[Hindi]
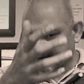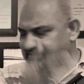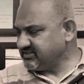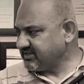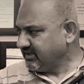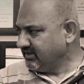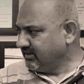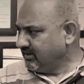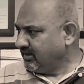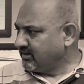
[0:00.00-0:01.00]
ये सारी चीजें
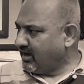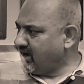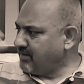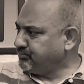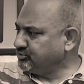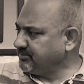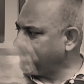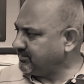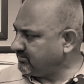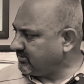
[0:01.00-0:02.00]
हम्म। कहाँ
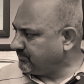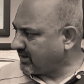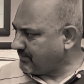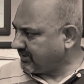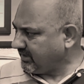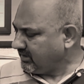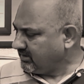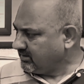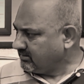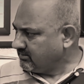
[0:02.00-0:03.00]
बुद्ध में बराबरी
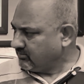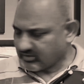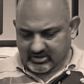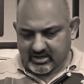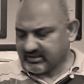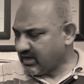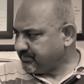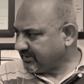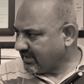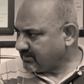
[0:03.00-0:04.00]
और कहाँ
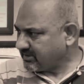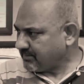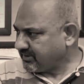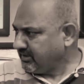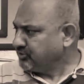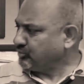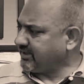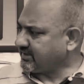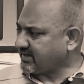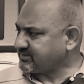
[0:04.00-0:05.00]
यहाँ पे गैर बराबरी तो
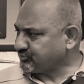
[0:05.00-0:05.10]
हम्म। ये